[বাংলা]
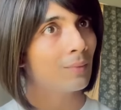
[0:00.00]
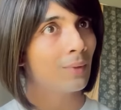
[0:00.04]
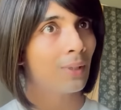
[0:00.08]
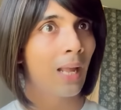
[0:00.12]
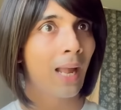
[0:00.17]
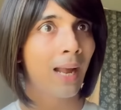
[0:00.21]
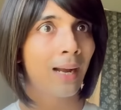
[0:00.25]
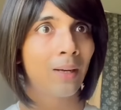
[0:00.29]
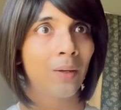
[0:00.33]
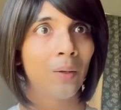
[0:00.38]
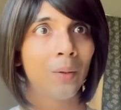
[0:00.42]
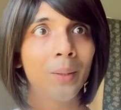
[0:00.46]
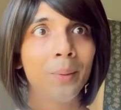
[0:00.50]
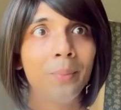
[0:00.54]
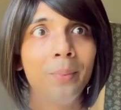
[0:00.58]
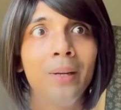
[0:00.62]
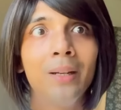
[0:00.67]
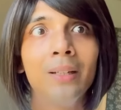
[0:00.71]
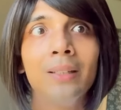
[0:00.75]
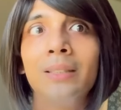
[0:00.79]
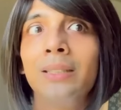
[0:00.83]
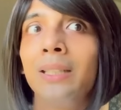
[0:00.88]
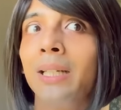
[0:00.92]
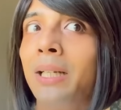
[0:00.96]
দেখো এবার
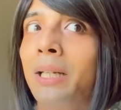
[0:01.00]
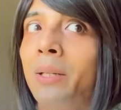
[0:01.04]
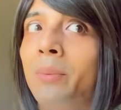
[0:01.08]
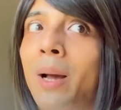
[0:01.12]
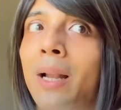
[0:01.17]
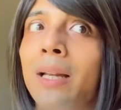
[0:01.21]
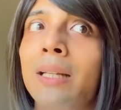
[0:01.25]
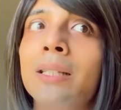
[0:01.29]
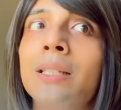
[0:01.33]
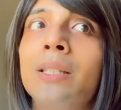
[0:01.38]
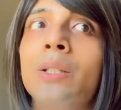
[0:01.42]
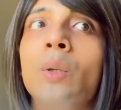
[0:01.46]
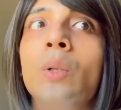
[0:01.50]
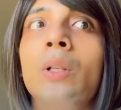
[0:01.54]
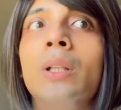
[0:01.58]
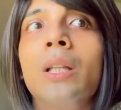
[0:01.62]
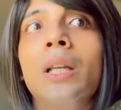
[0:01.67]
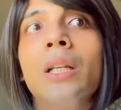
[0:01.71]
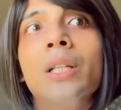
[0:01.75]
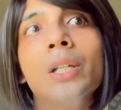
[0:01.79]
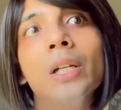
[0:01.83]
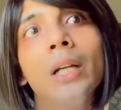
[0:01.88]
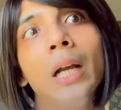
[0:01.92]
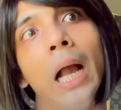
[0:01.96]
ছেলে বালিশ তুলতে
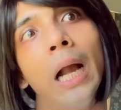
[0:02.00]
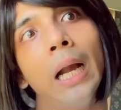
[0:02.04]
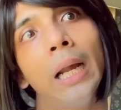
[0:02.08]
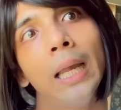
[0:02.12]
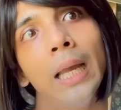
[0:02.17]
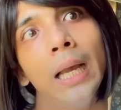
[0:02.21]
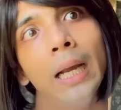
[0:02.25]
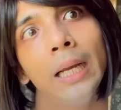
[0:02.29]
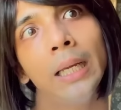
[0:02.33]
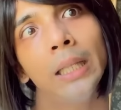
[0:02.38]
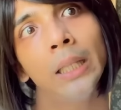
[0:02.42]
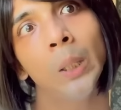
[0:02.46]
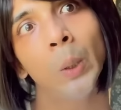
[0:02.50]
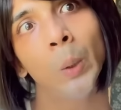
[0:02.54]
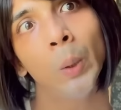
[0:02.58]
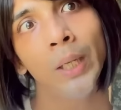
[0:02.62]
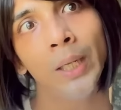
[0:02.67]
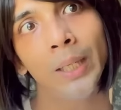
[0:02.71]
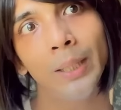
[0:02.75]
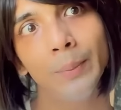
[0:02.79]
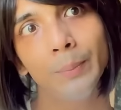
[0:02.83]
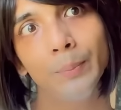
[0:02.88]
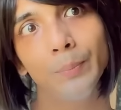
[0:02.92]
এসে কাকে আগে তোলে